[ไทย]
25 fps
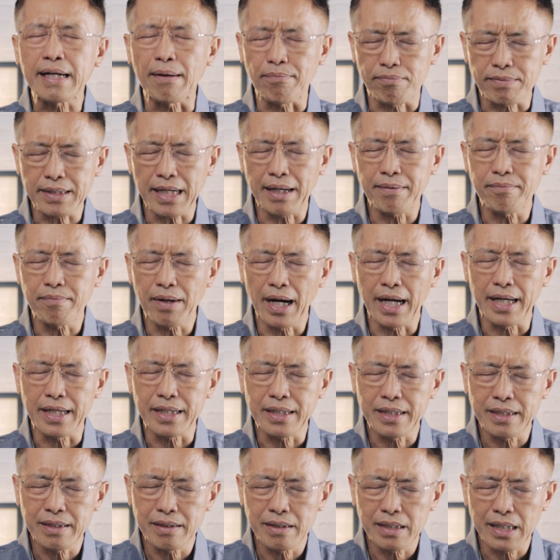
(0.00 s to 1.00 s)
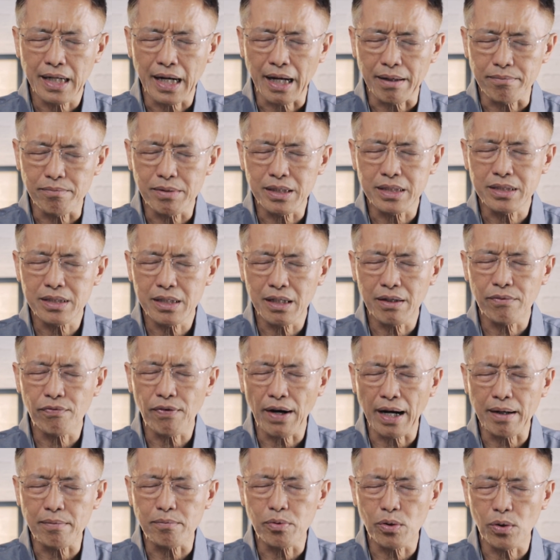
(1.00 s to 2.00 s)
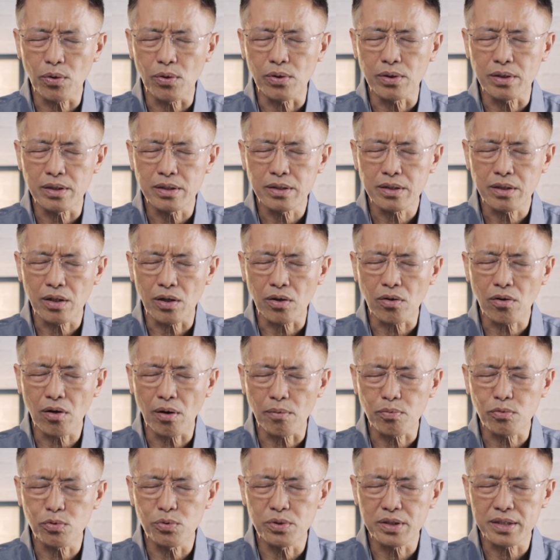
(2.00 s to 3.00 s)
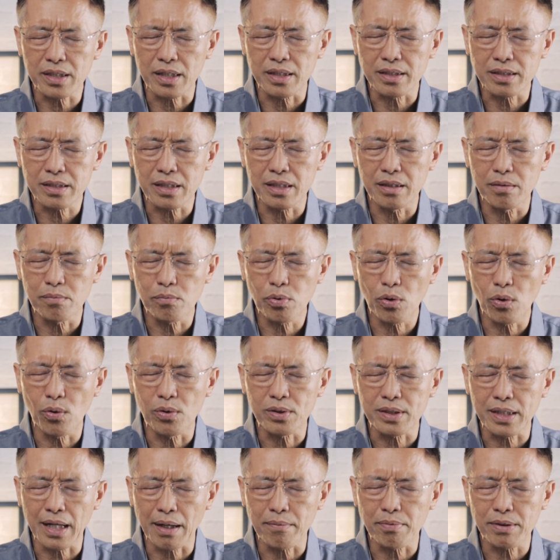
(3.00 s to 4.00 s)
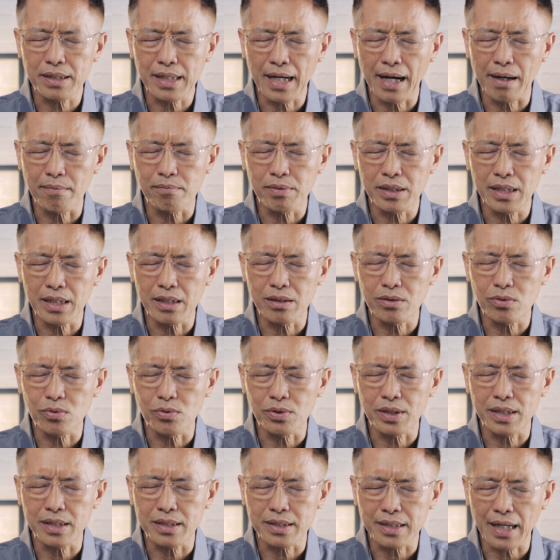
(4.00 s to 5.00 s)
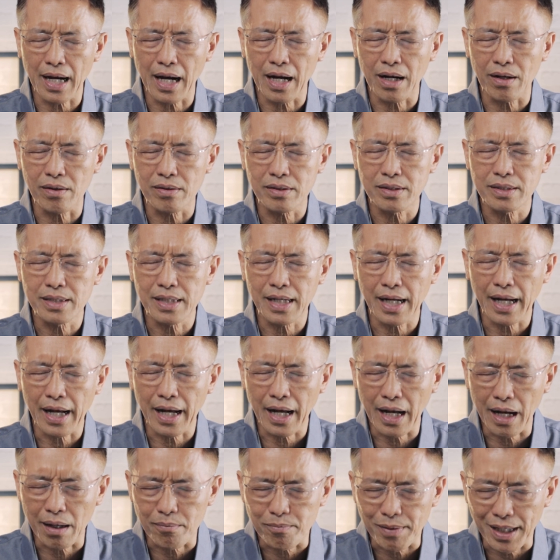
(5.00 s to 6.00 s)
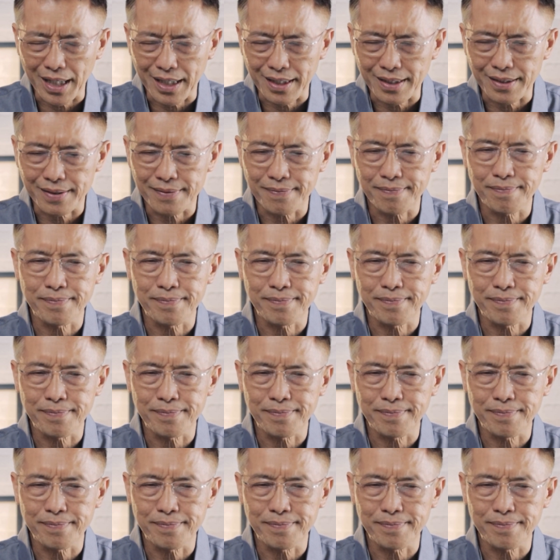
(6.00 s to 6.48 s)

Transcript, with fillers: กลับใจใหม่หันมาเชื่อฟังพงขอขอบคุณสรรเสริญพงในพระนามพระเยซูคริสต์เจ้าอาเมน